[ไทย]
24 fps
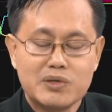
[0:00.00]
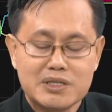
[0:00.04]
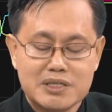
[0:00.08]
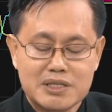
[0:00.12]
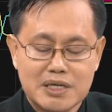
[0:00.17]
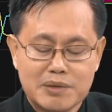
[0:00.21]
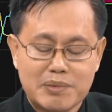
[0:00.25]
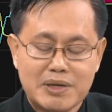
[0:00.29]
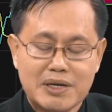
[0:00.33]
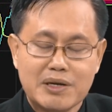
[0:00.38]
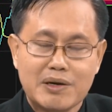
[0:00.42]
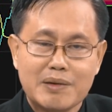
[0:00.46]
150
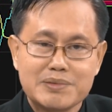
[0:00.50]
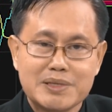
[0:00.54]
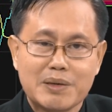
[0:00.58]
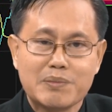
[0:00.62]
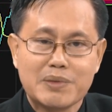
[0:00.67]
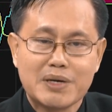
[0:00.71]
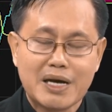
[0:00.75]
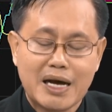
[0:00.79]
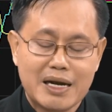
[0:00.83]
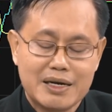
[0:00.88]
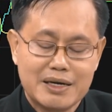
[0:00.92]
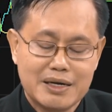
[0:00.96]
จะเป็นรับ
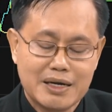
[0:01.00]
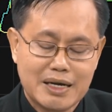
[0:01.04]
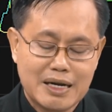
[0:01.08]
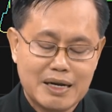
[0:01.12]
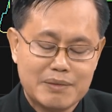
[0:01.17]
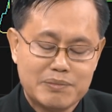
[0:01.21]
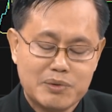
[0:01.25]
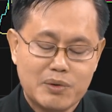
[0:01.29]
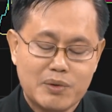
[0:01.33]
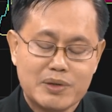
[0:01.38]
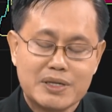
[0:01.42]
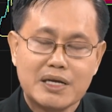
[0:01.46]
สำคัญนะครั
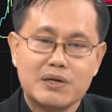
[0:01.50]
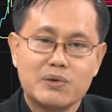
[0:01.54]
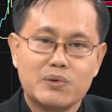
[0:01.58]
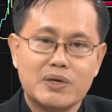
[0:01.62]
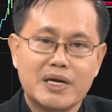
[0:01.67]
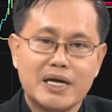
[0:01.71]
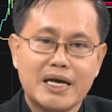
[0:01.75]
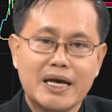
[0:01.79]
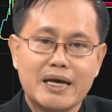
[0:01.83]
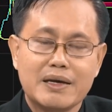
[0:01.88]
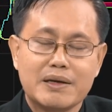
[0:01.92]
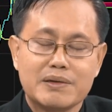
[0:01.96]
บเพราะว่าถ้าดู
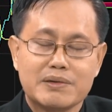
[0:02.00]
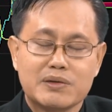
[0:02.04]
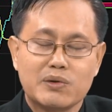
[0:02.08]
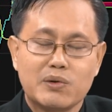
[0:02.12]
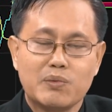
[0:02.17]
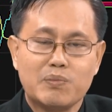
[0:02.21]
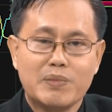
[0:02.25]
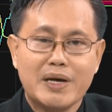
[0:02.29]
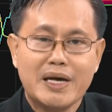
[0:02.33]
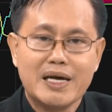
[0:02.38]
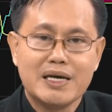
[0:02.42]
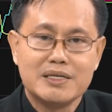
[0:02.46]
ในแง่ก
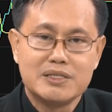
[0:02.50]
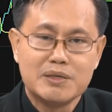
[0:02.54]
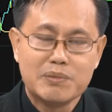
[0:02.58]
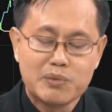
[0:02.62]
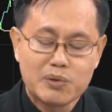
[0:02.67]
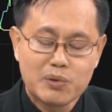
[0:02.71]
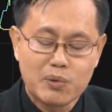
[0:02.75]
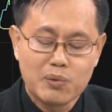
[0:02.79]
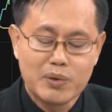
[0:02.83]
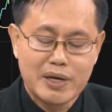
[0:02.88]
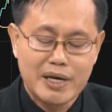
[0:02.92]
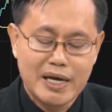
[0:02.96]
ลุ่มเมฆอิชิ
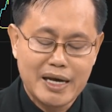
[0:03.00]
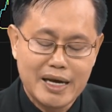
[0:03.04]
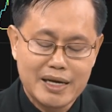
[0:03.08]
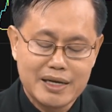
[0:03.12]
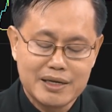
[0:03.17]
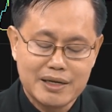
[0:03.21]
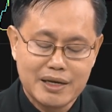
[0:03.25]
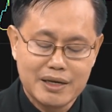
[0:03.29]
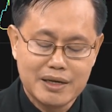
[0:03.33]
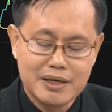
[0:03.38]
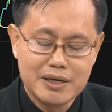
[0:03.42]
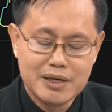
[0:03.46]
มุกุเองเนี่ย